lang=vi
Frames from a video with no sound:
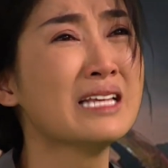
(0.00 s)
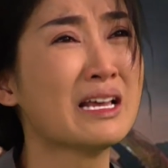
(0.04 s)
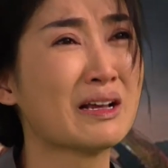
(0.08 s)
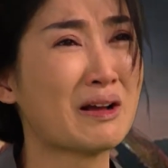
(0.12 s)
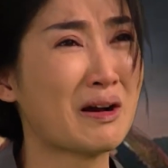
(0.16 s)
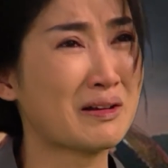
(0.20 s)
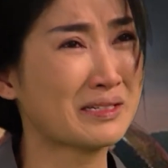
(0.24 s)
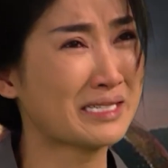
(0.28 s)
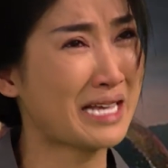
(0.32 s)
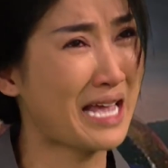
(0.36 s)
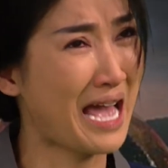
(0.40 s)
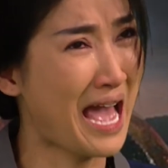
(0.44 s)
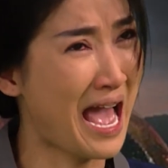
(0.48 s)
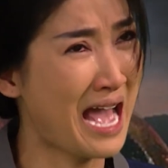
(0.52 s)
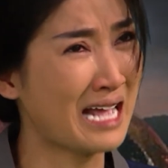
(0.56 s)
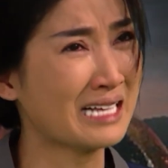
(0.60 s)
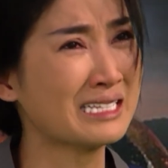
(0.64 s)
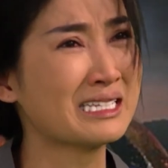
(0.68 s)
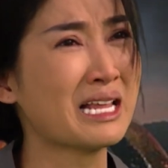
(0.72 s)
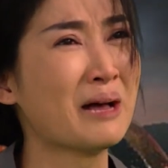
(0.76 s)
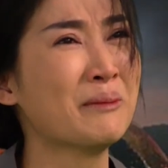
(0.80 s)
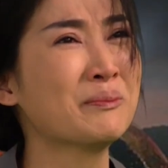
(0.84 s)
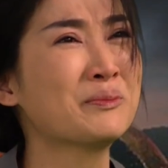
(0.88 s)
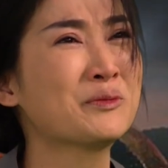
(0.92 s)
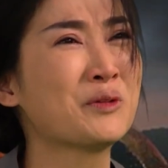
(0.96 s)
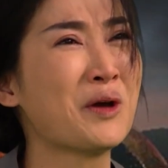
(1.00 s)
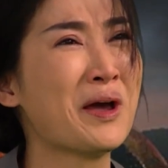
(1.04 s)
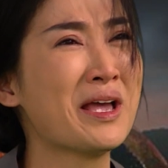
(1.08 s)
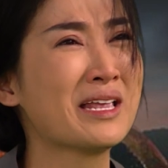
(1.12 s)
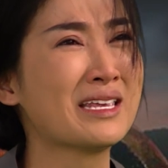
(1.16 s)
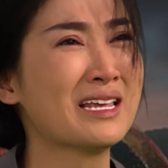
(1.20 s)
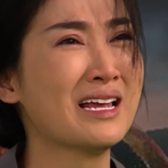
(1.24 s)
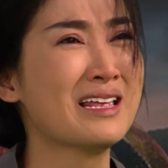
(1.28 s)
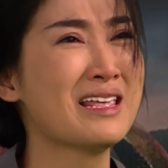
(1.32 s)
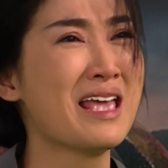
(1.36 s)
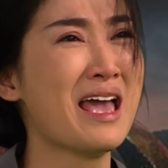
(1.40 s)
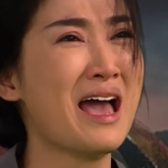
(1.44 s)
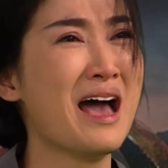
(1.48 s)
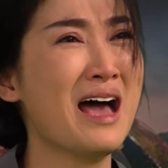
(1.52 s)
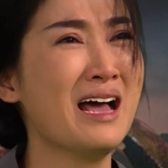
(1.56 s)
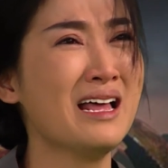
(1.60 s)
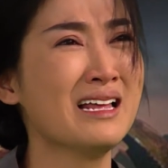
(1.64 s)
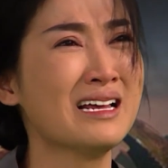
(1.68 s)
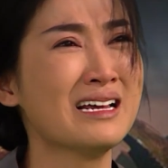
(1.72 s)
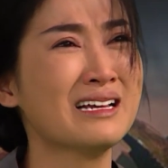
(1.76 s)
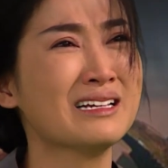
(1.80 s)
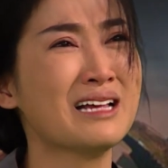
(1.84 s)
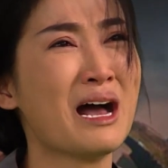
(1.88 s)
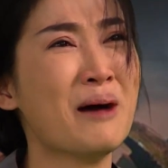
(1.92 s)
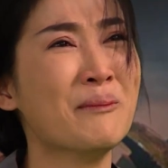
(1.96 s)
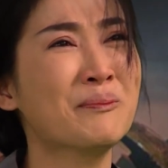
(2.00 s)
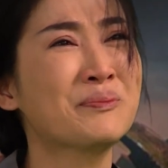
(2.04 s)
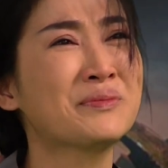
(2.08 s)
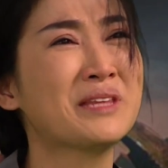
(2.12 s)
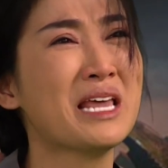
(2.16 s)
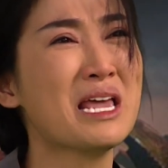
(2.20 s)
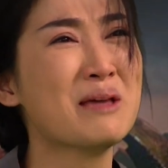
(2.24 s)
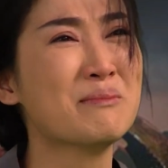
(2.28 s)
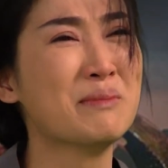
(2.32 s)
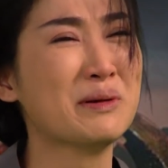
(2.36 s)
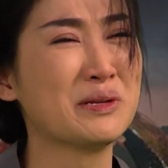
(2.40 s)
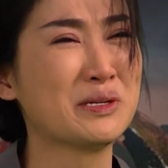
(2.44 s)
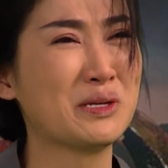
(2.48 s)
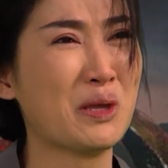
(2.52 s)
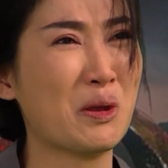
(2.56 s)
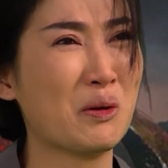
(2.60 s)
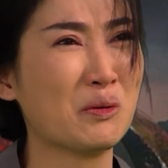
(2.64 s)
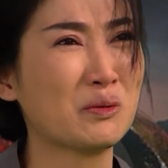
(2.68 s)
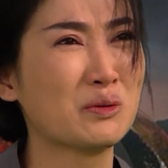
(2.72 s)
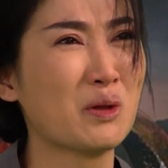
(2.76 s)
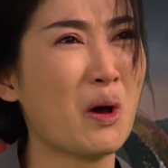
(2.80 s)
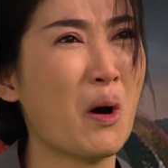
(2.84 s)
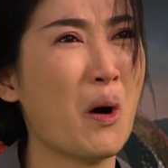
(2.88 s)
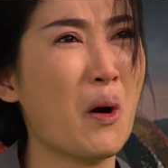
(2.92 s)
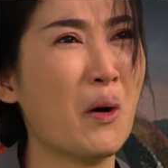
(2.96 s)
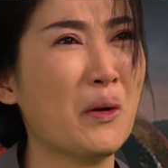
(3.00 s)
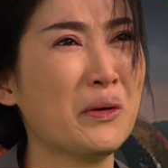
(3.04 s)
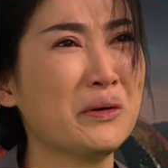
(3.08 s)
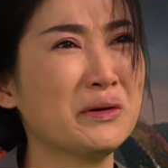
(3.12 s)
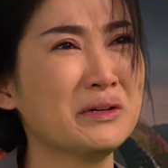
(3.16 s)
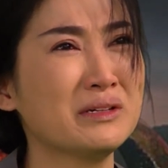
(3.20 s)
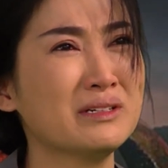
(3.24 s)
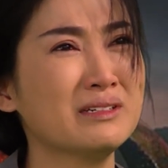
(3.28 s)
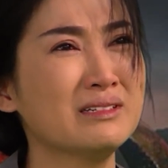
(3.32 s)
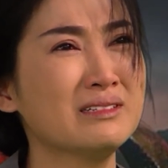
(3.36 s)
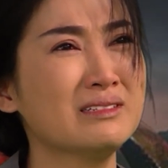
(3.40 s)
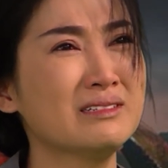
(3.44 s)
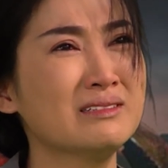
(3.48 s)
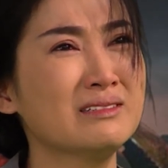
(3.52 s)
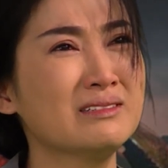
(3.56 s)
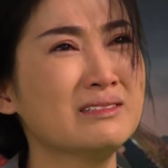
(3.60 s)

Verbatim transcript: Thì con sẽ an tâm quay về âm ti mà chịu tội